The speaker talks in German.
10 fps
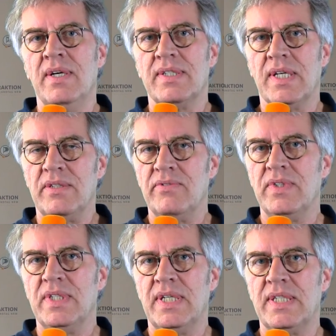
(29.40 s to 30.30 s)

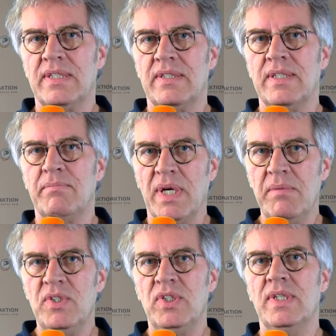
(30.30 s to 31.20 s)
Daraufhin hat der
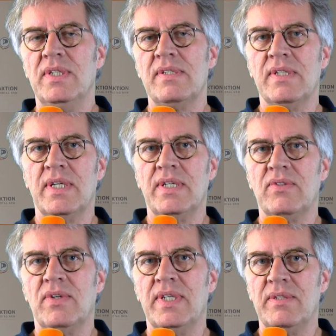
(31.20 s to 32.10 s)
bremische
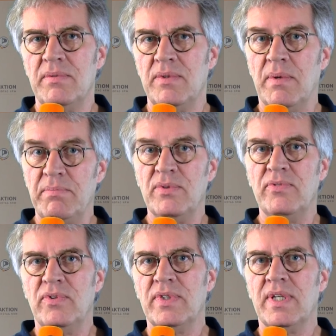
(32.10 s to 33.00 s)
Innensenator eine
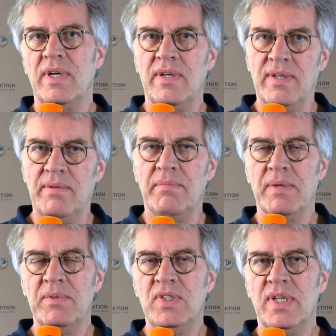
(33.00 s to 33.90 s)
Überprüfung der
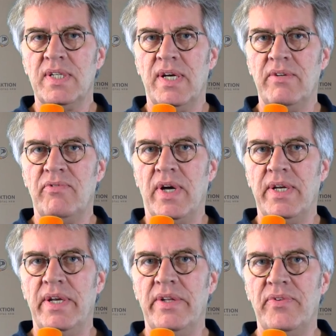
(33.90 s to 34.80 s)
bremischen Dateien
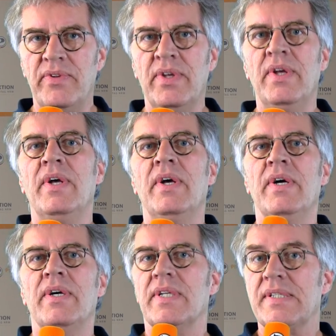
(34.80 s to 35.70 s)
veranlasst.
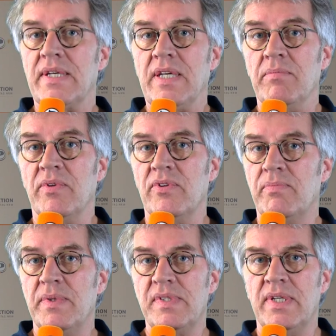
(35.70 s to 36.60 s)
Das Ergebnis
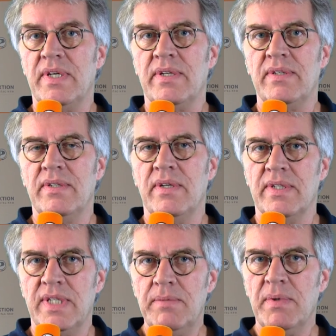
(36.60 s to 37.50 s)
ist bisher
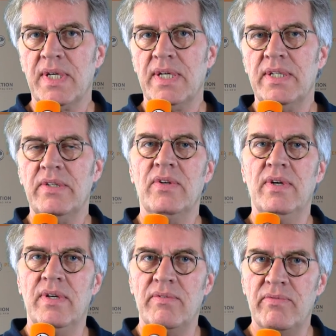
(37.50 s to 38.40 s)
äh, nicht bekannt.
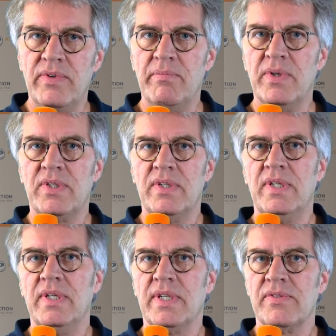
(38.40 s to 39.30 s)
Wir möchten
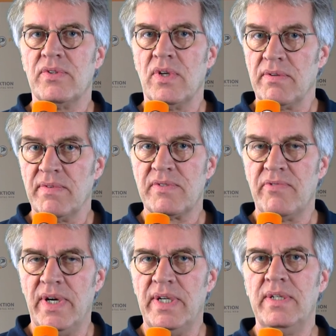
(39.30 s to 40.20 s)
hier, dass in
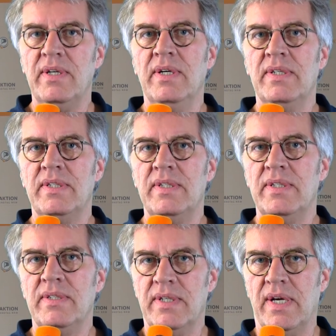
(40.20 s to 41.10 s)
Nordrhein-Westfalen
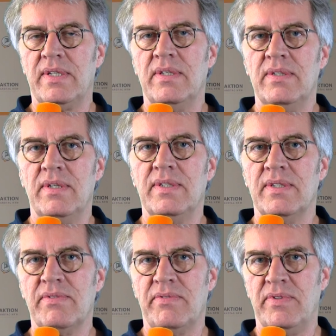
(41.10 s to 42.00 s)
die Daten
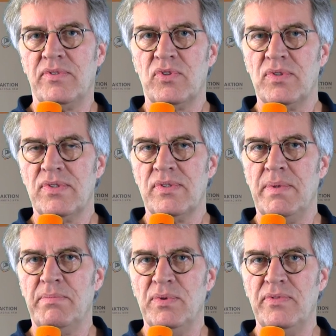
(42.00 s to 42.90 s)
des Verfassungsschutzes
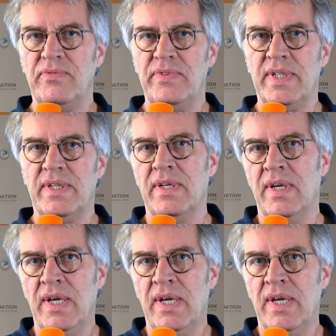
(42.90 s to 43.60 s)
überprüft werden.